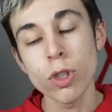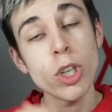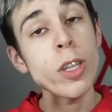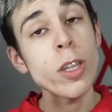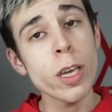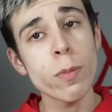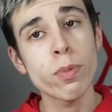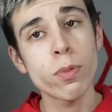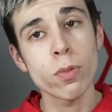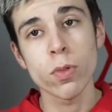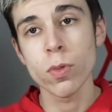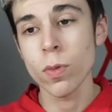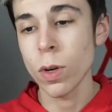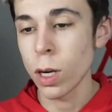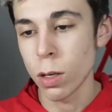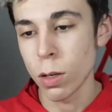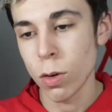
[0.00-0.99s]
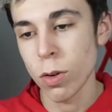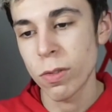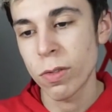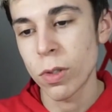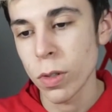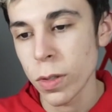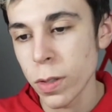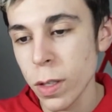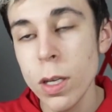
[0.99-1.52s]
J'ai une réponse, voilà, en
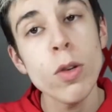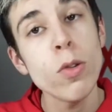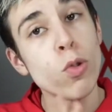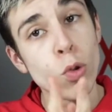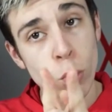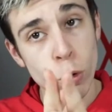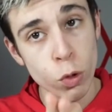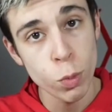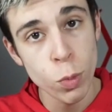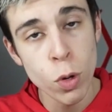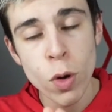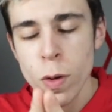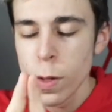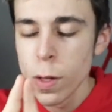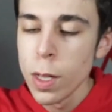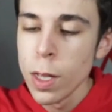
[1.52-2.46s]
français, heureusement,